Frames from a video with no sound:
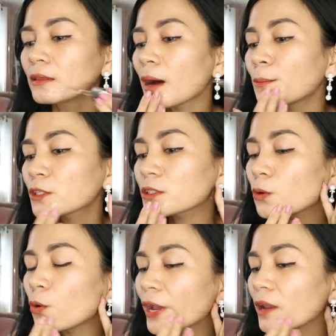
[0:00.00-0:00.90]
Tapos,
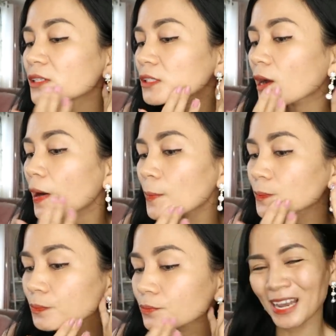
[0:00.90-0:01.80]
oil
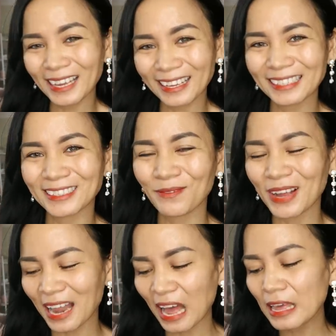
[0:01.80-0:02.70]
siya. Managkit
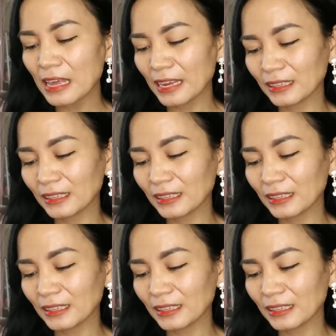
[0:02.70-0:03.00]
siya pala.